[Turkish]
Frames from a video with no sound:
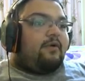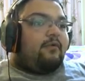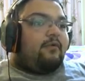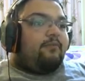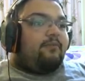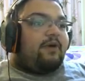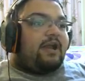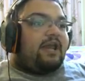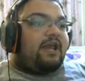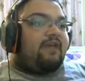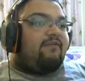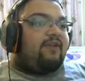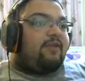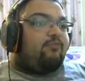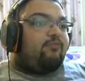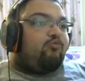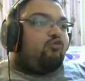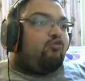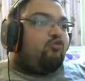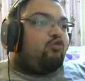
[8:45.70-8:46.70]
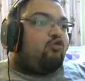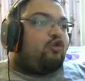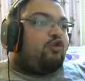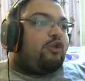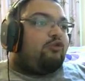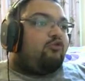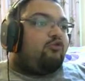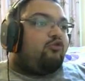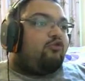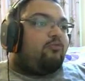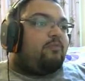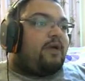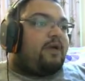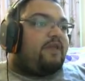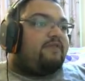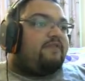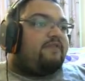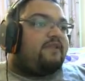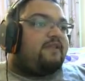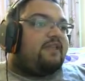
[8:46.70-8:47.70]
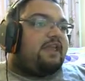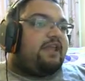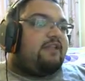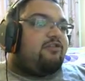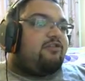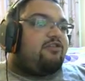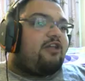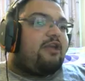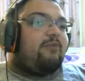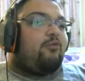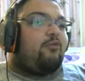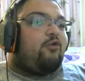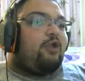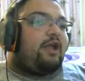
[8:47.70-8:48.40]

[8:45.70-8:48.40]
parayı verip düdüğü çalıyordum mantığı değil şey böyle